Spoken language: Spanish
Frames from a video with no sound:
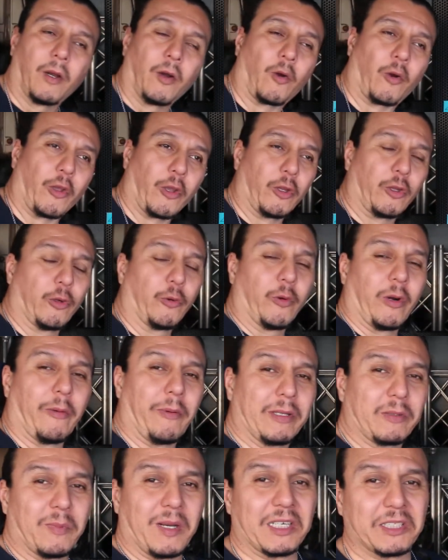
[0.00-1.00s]
Por YouTube, una
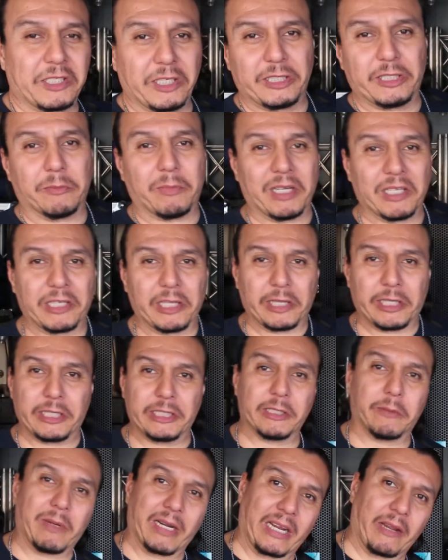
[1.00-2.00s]
vez más, Mike
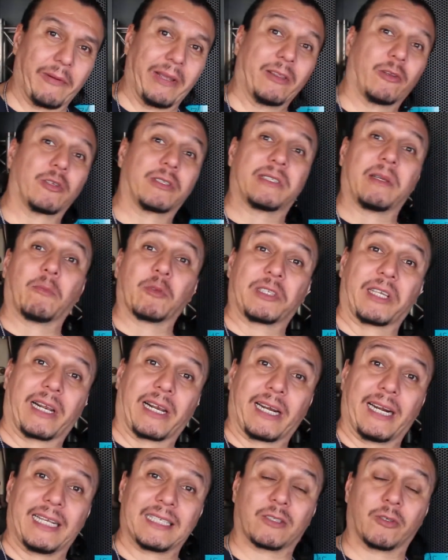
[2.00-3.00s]
de Mike Eventos. Estamos de
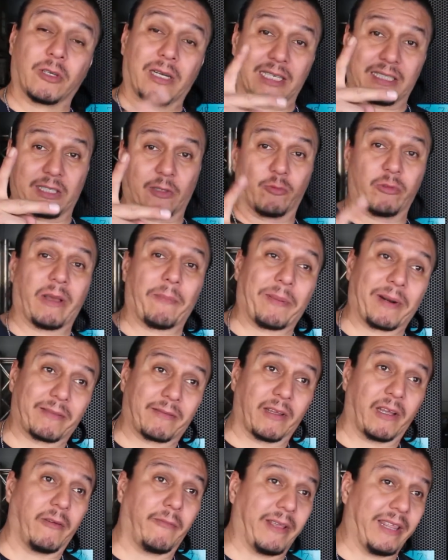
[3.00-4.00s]
regreso en la segunda
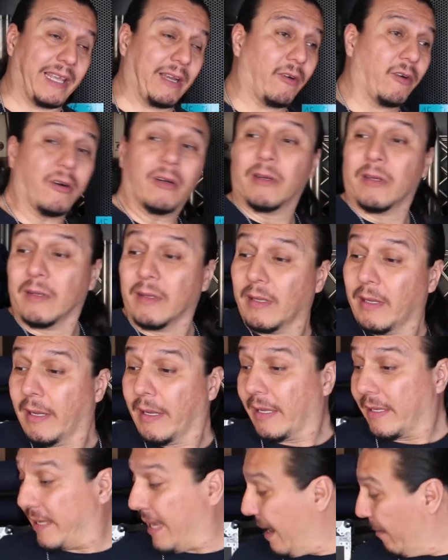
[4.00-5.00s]
parte del video.
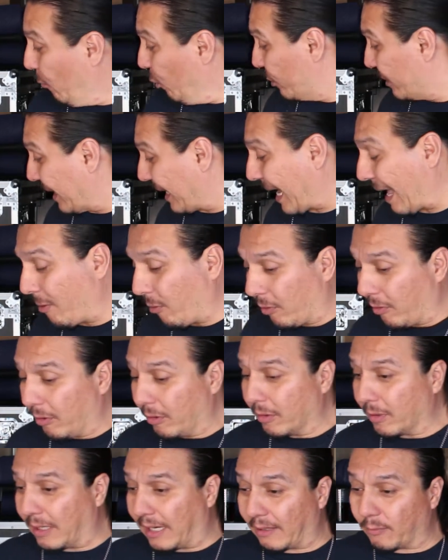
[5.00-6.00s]
Ya hemos sacado
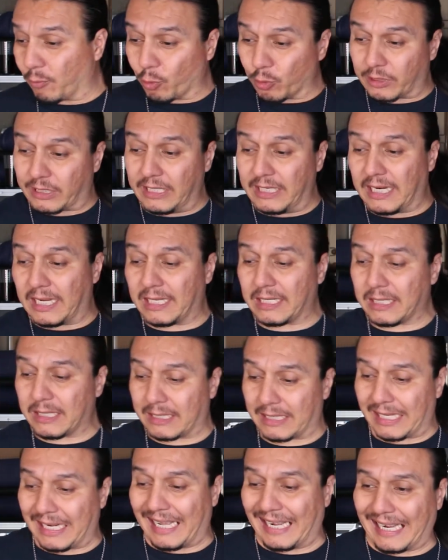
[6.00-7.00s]
la bocina
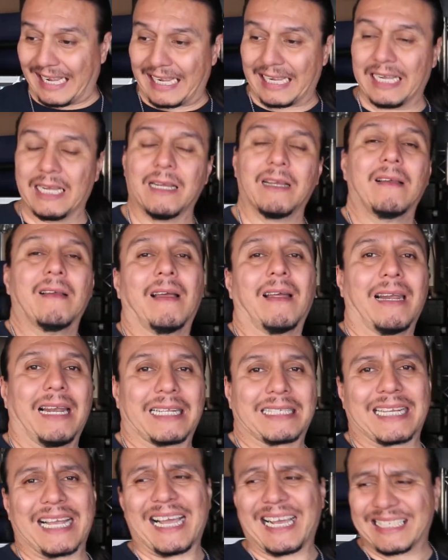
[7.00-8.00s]
de la caja.
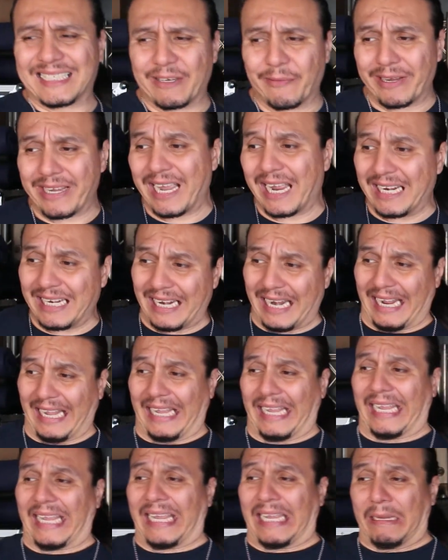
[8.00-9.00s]
Las cajas se veían
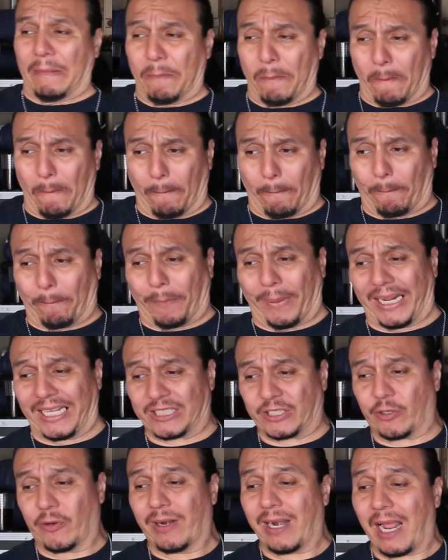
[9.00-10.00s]

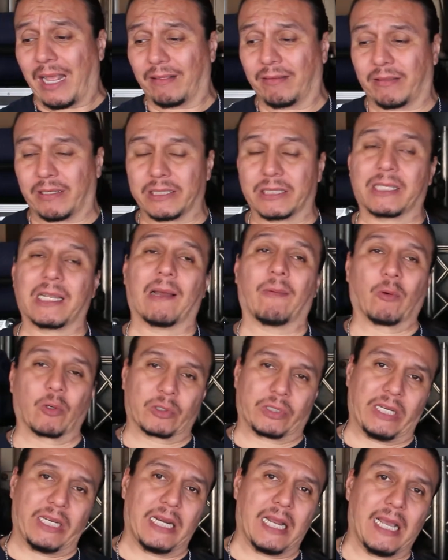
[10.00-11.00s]
impresionantes. La
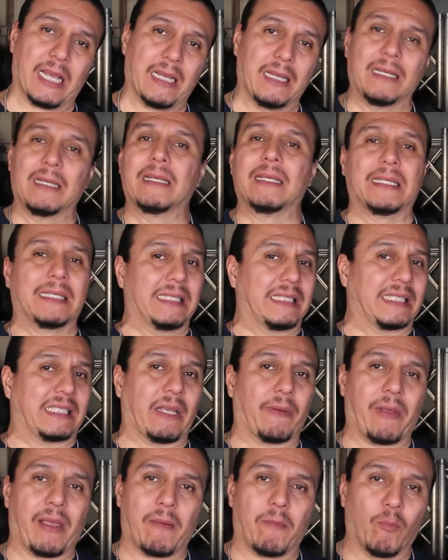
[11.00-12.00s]
bocina
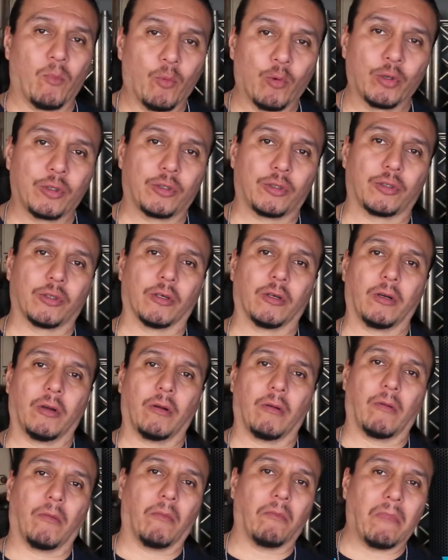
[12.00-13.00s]
se ve mucho
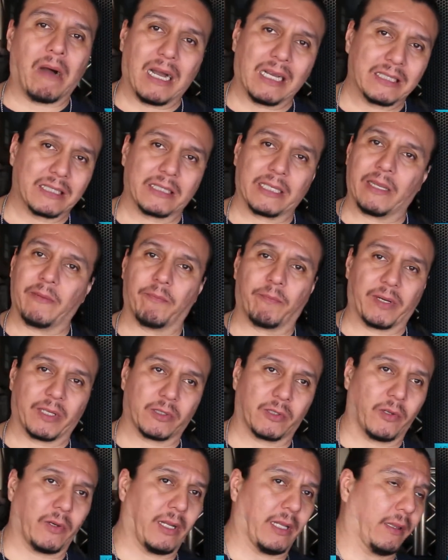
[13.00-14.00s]
más
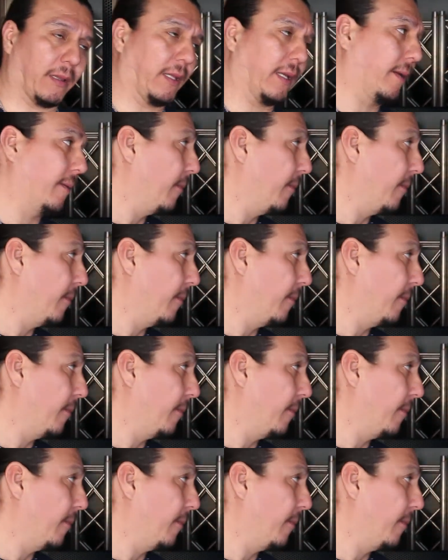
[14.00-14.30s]
impresionante.